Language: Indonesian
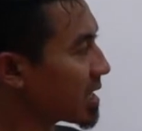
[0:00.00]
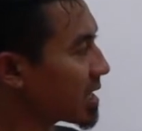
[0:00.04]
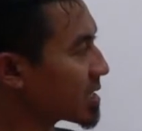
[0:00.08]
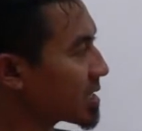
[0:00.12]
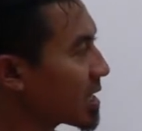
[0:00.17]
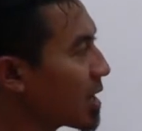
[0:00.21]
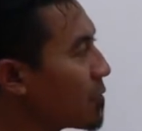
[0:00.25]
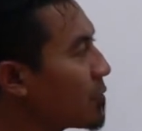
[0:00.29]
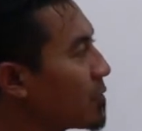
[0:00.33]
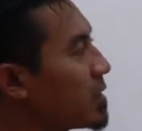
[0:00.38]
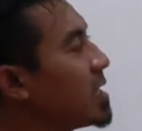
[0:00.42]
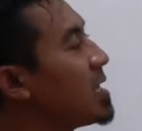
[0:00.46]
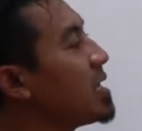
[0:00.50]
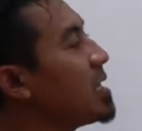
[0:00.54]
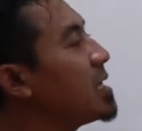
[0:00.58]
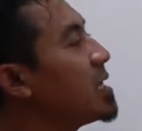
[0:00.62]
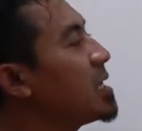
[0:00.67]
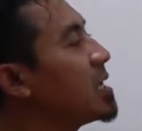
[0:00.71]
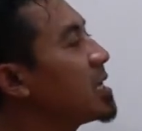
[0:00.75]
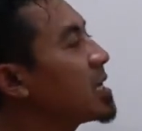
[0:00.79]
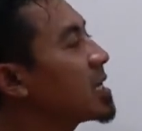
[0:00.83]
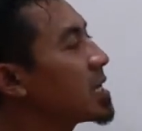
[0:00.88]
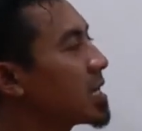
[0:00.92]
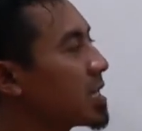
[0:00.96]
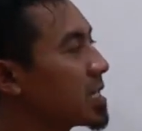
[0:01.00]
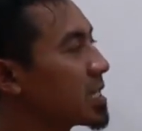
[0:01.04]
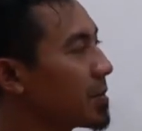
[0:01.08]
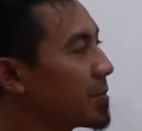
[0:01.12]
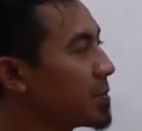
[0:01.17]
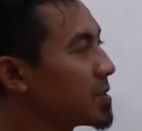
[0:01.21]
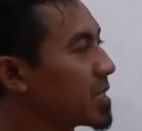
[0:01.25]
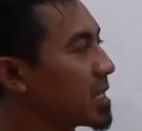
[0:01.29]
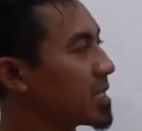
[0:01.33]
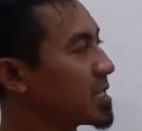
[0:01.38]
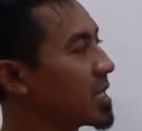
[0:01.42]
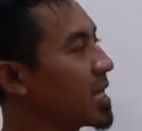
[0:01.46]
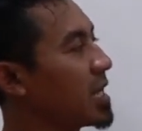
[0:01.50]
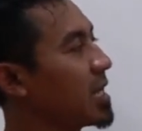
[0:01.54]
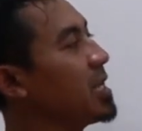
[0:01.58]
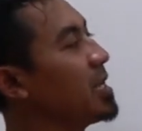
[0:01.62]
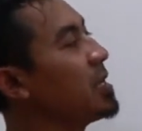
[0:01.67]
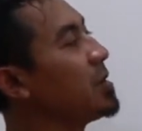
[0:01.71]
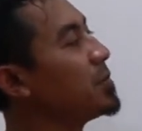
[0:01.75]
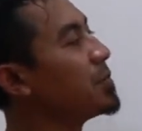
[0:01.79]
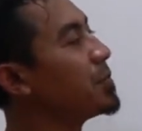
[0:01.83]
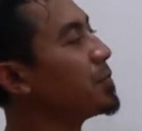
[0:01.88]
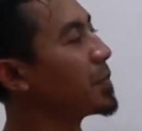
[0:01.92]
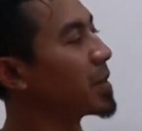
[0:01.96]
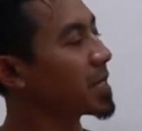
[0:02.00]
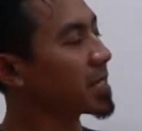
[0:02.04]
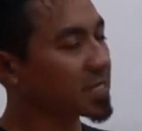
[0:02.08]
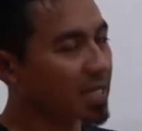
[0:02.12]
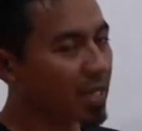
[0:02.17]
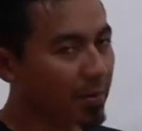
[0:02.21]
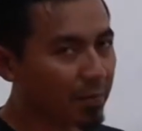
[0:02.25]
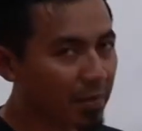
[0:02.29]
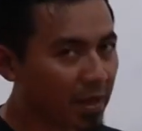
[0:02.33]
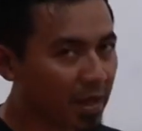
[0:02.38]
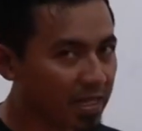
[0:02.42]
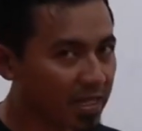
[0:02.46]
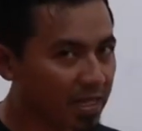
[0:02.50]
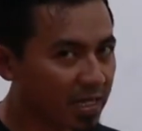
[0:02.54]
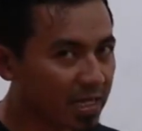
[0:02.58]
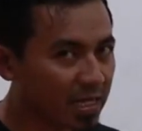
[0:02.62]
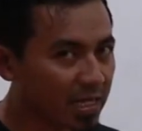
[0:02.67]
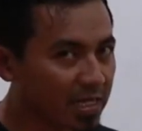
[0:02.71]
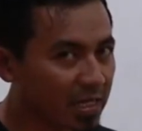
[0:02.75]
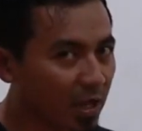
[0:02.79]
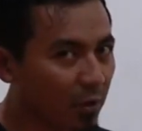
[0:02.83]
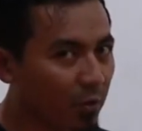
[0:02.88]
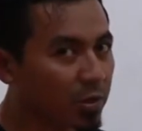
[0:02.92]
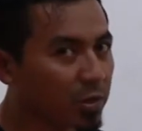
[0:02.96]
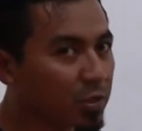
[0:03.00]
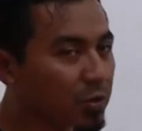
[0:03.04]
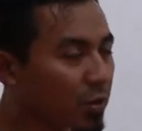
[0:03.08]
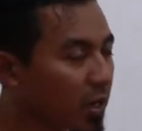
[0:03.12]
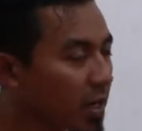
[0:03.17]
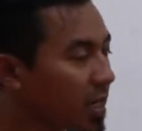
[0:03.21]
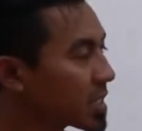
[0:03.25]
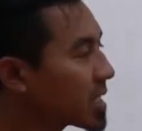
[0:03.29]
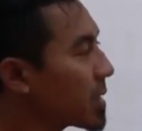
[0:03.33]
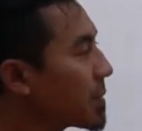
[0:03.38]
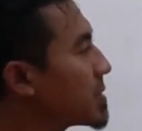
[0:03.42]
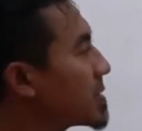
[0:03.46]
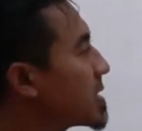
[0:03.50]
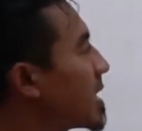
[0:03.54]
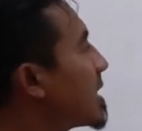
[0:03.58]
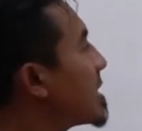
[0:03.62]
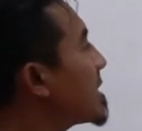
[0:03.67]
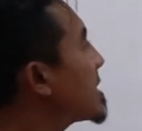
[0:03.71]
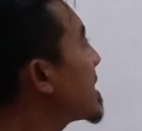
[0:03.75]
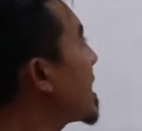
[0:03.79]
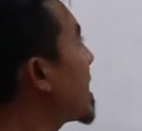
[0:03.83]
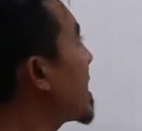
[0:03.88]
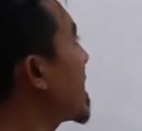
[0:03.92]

titiknya diketahui kita bisa cari persamaannya diketahui juga kita bisa